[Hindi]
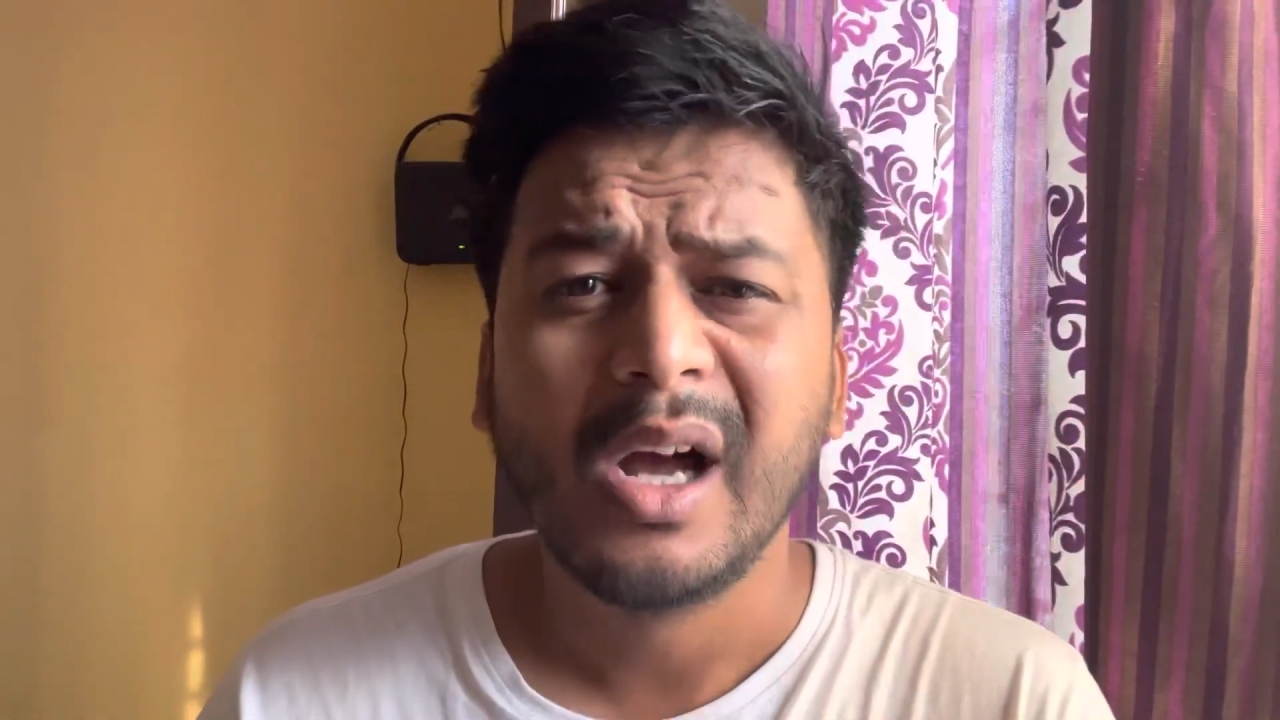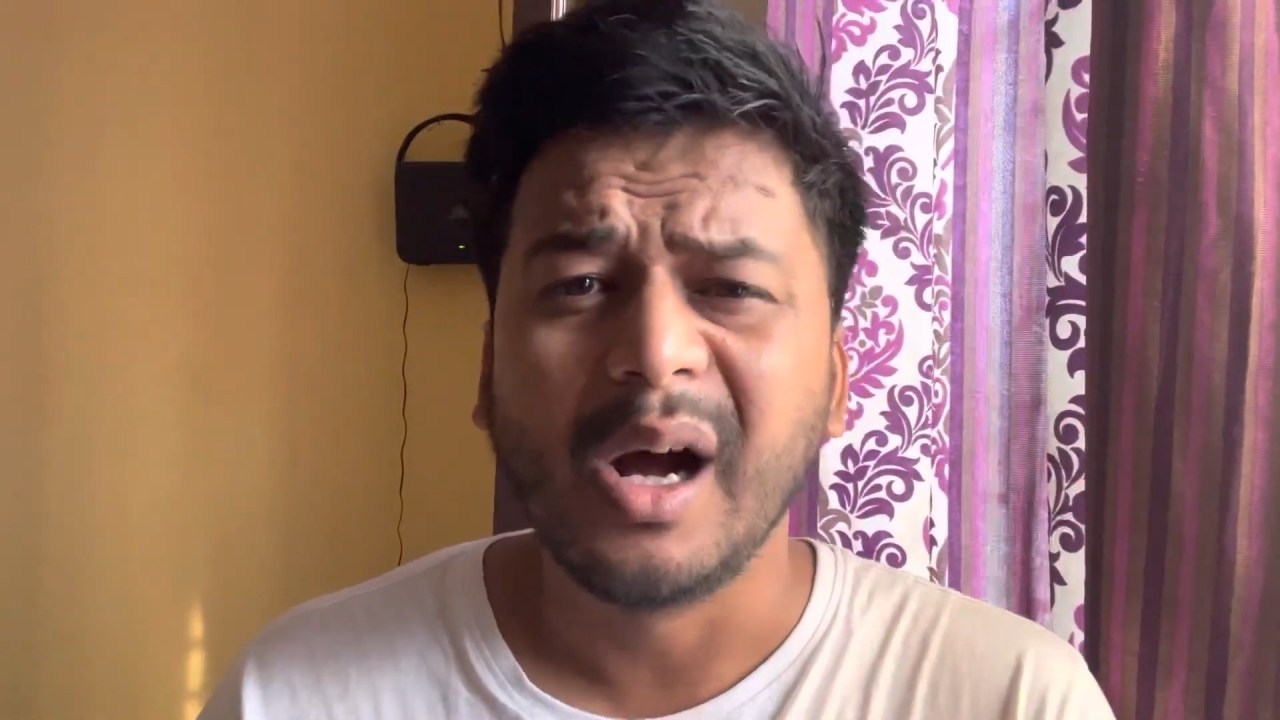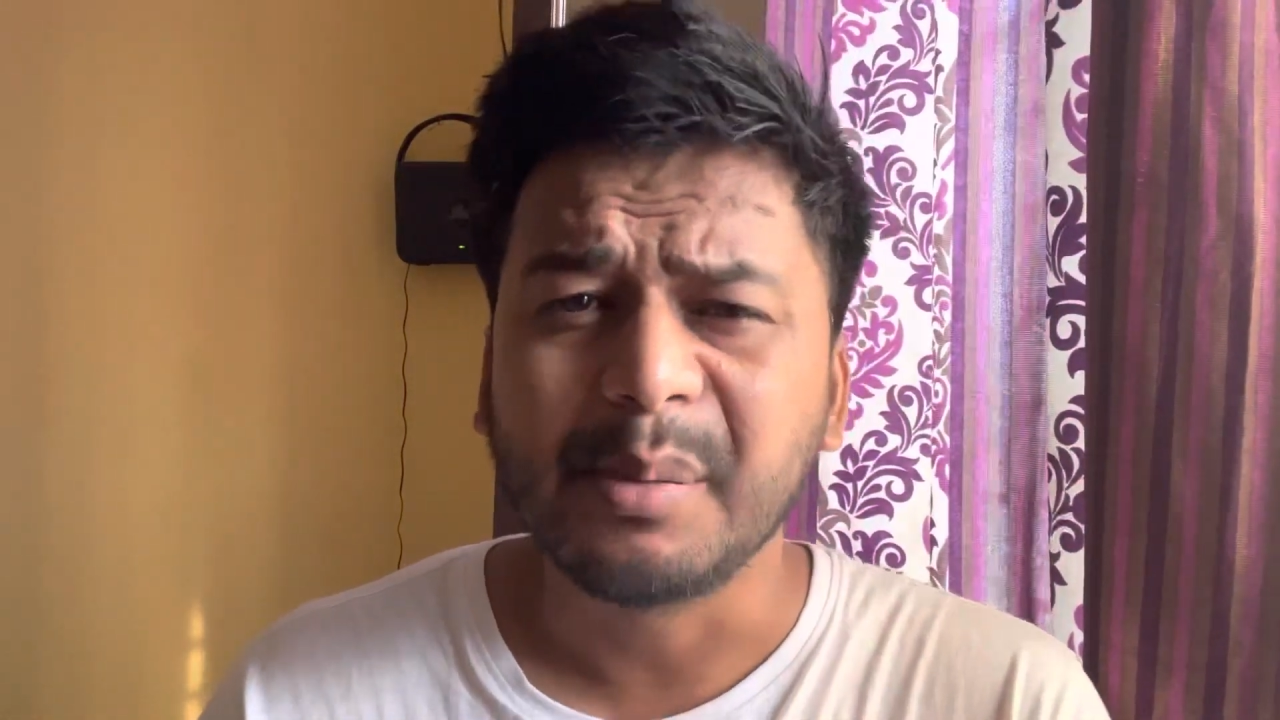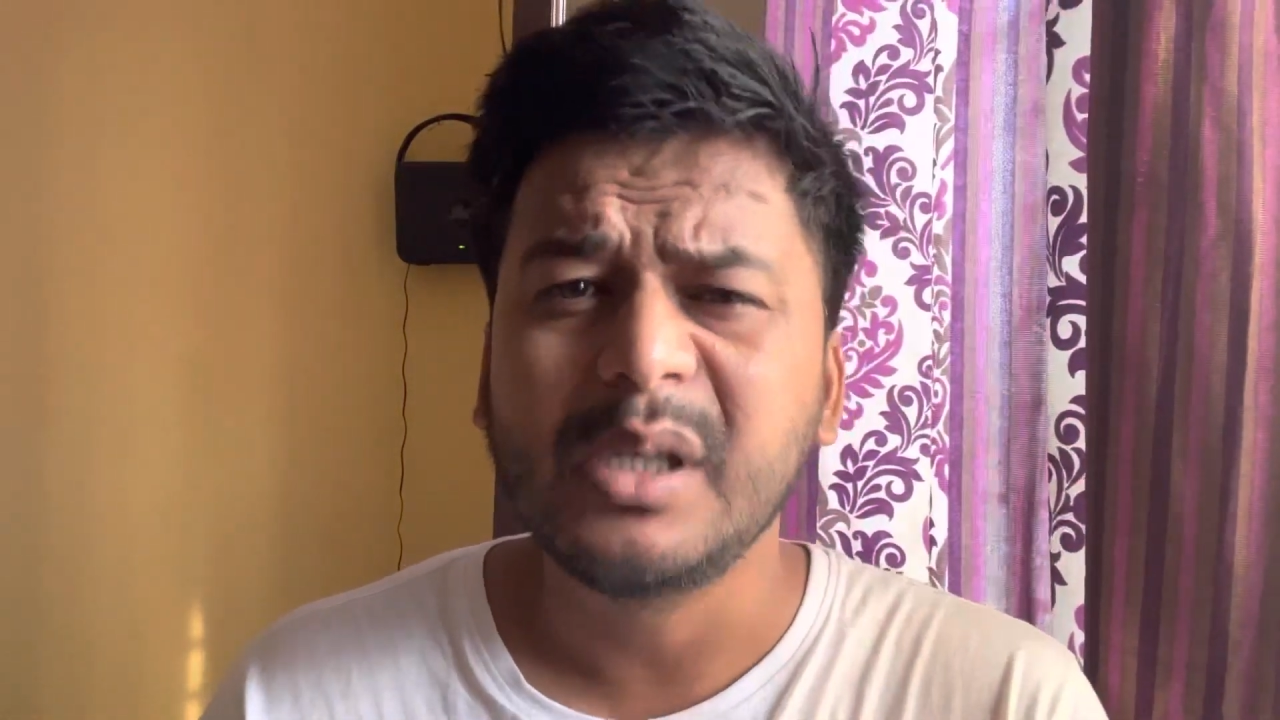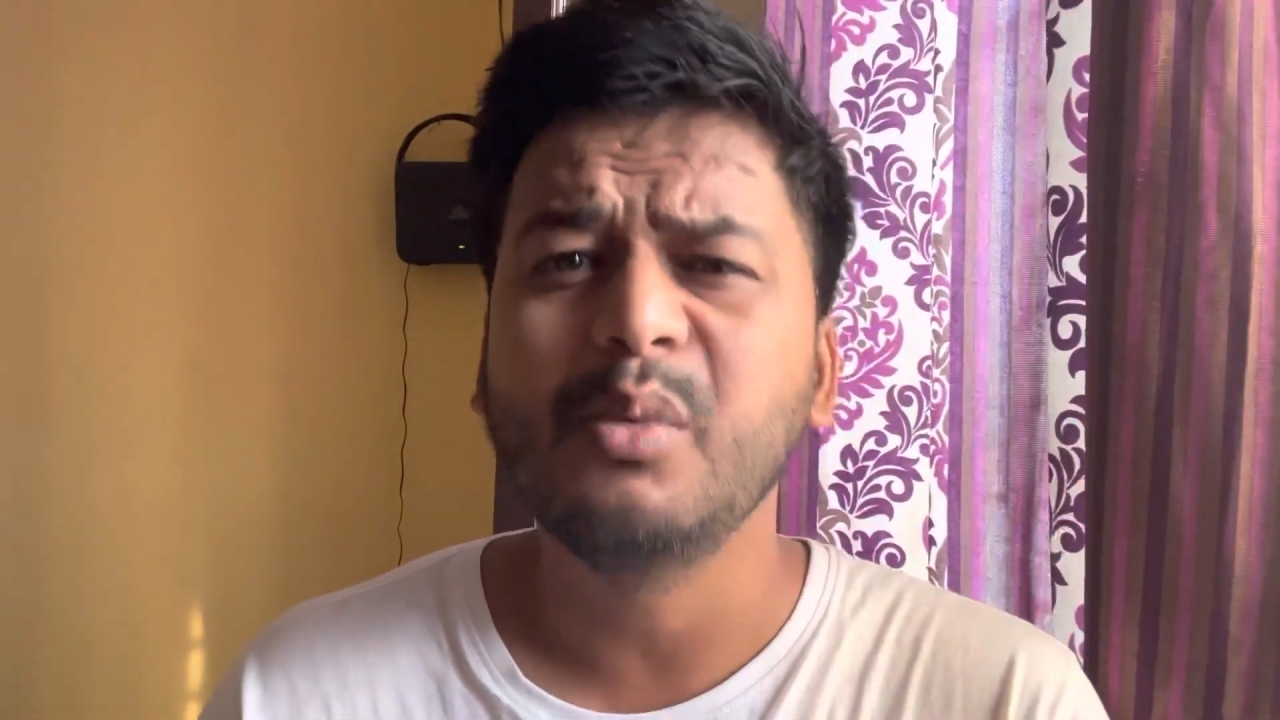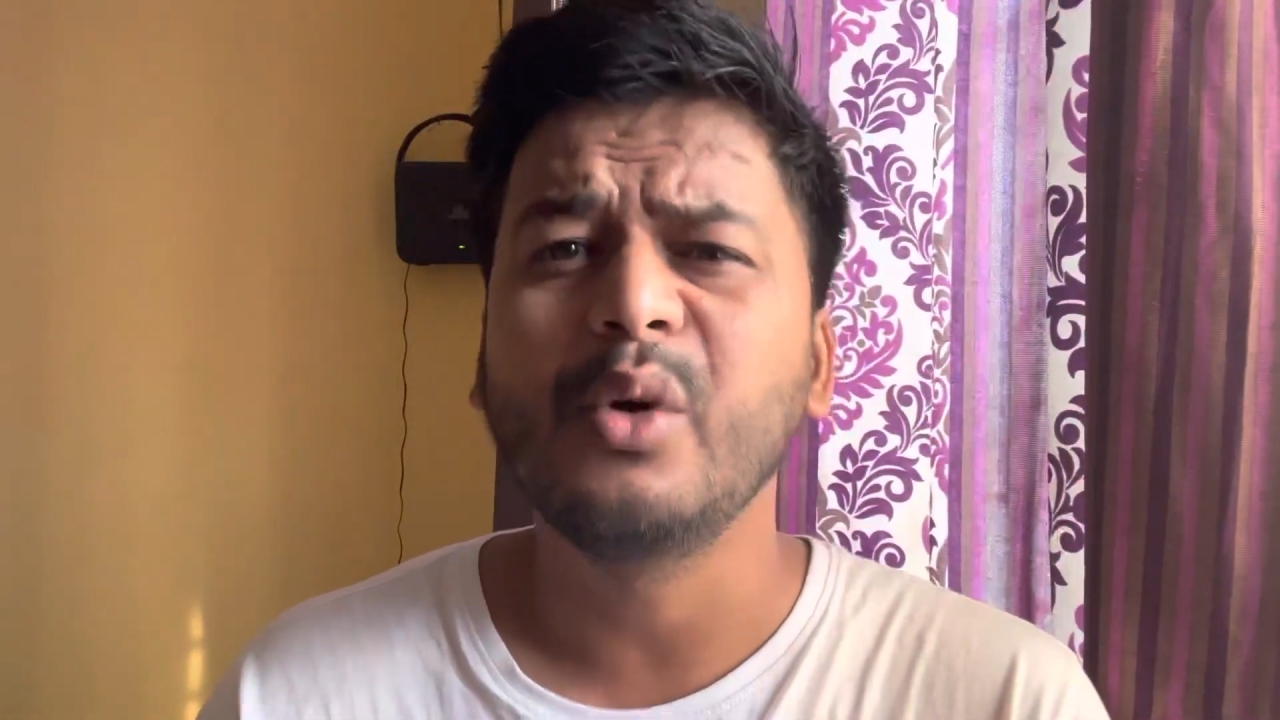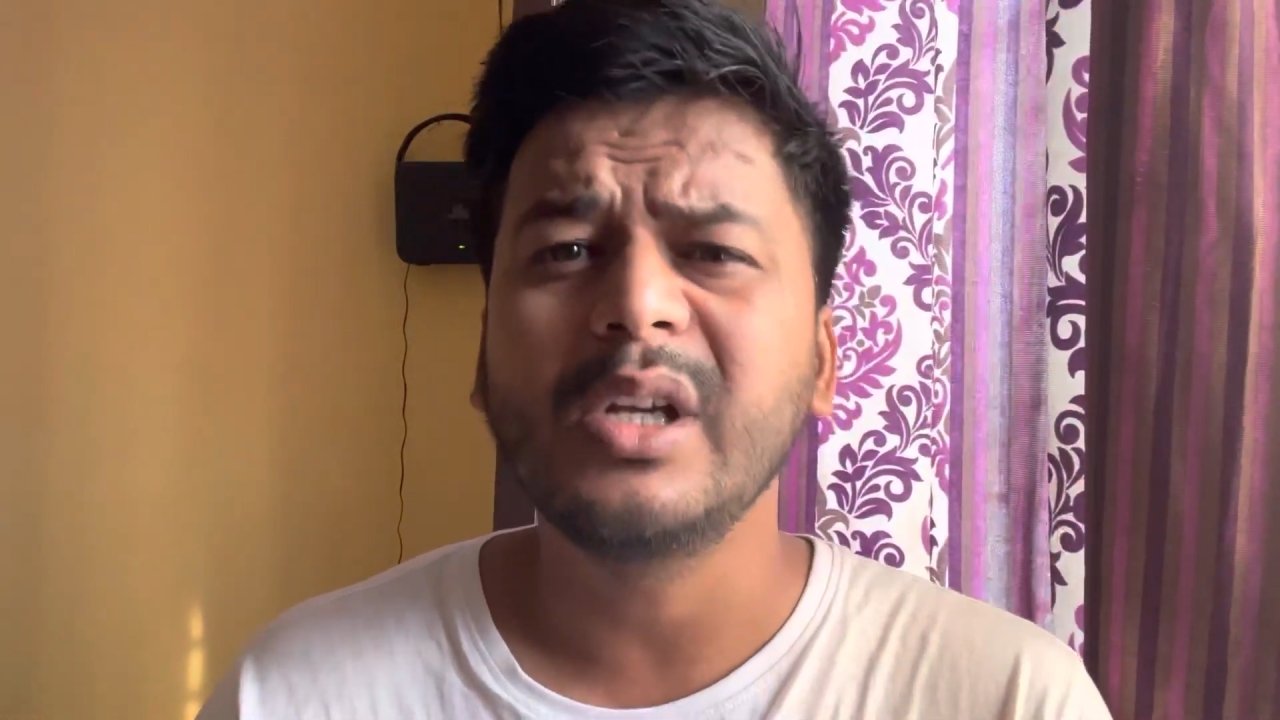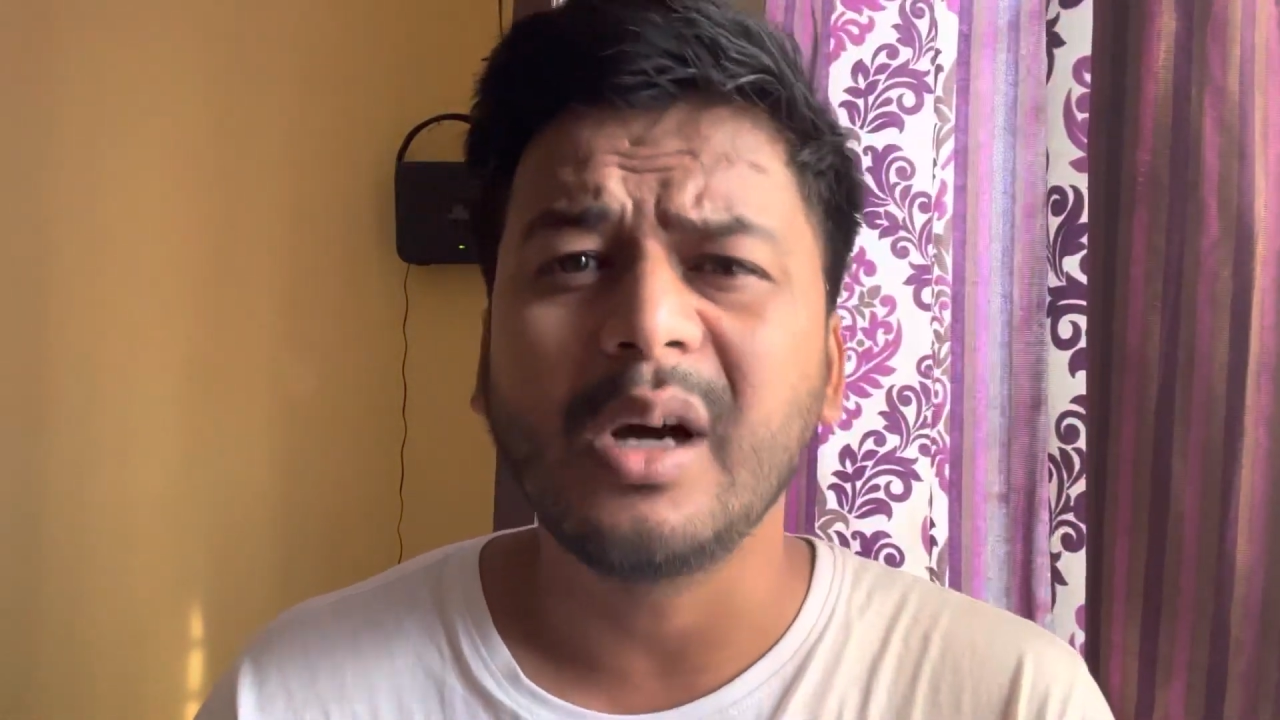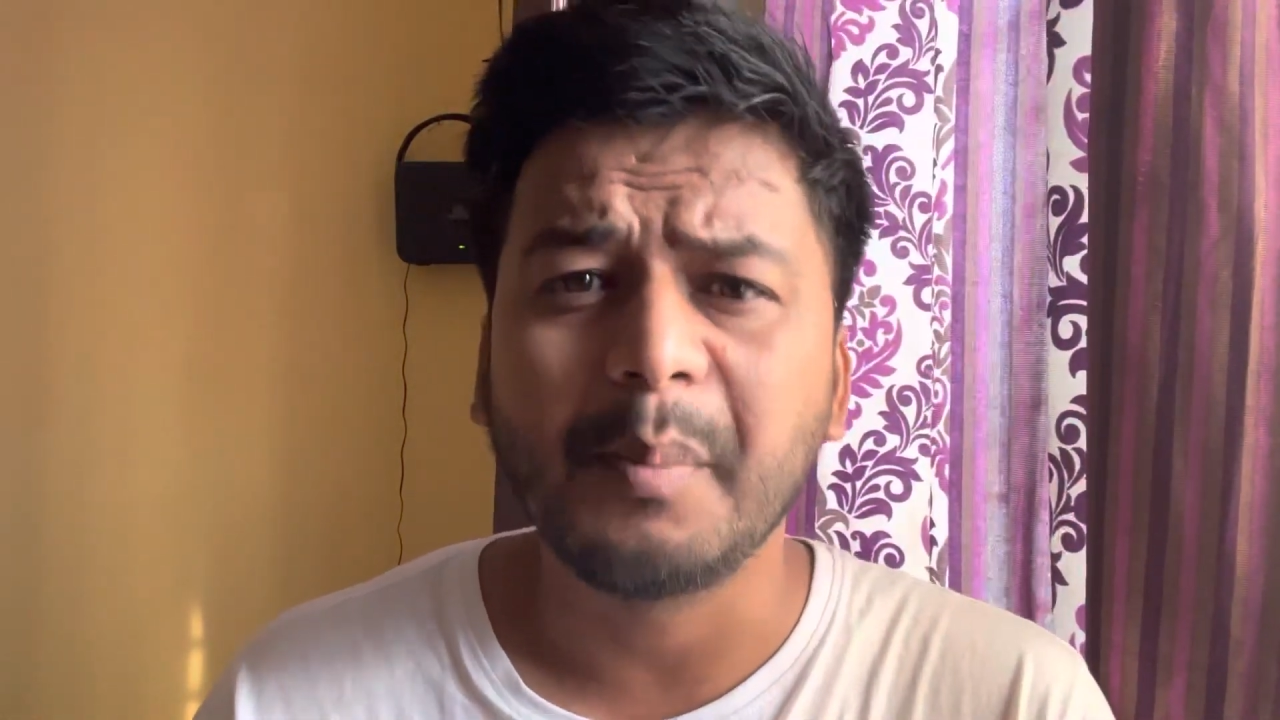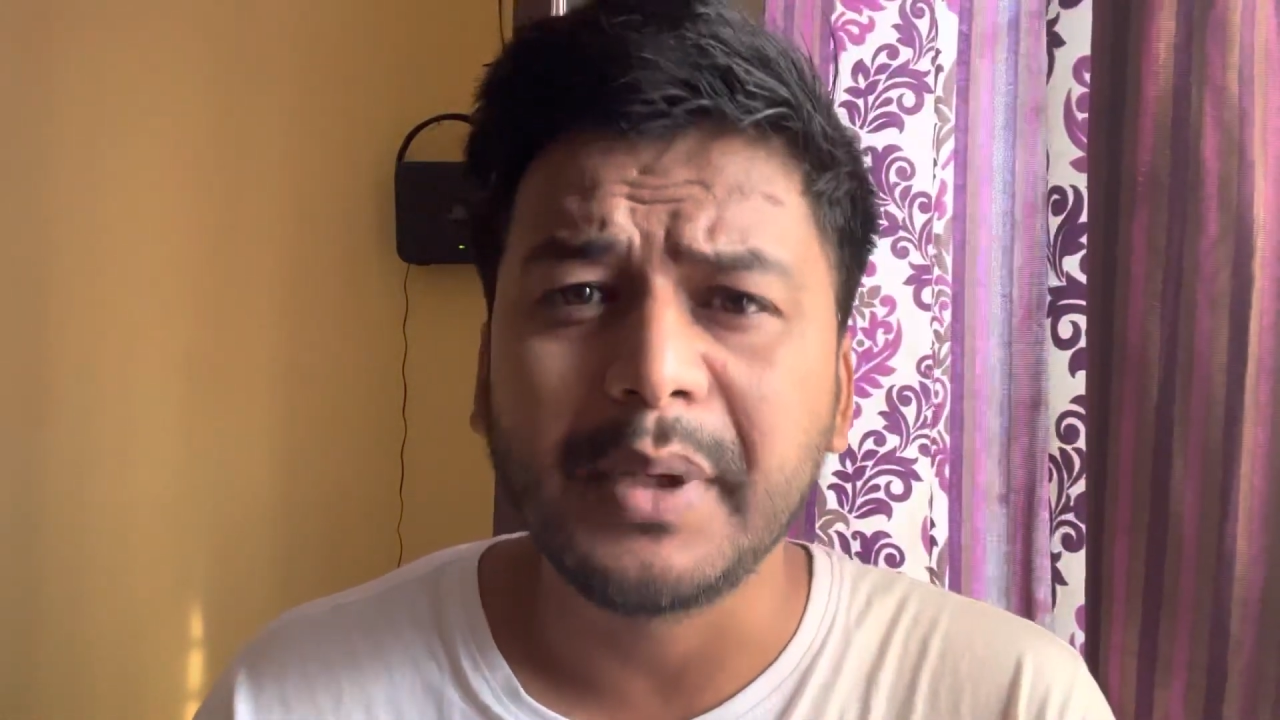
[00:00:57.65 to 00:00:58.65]
आपकी बॉडी
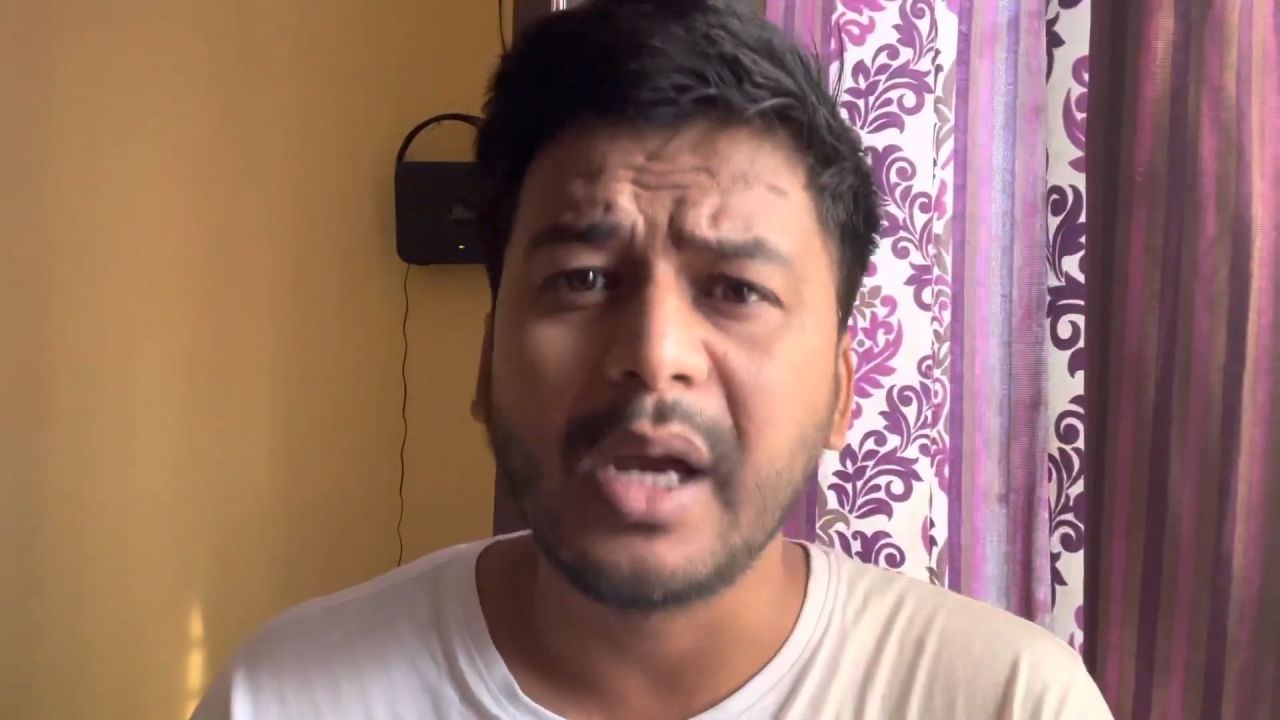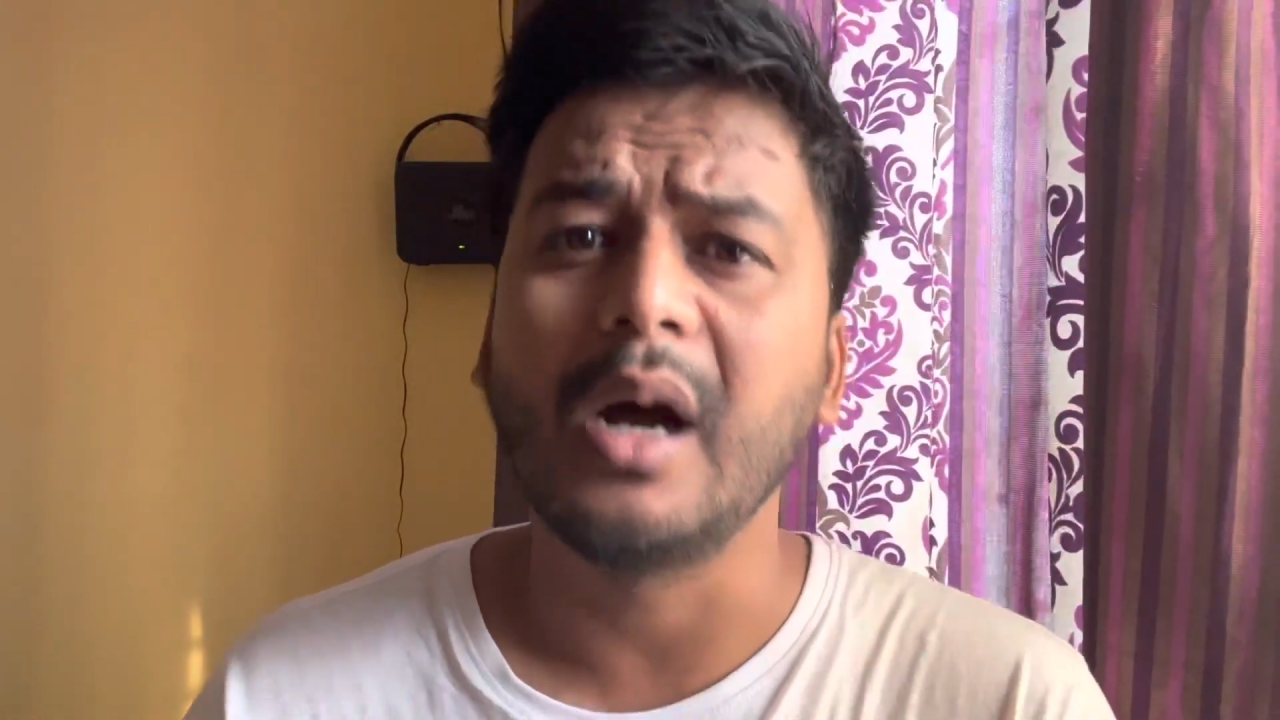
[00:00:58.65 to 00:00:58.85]
अपने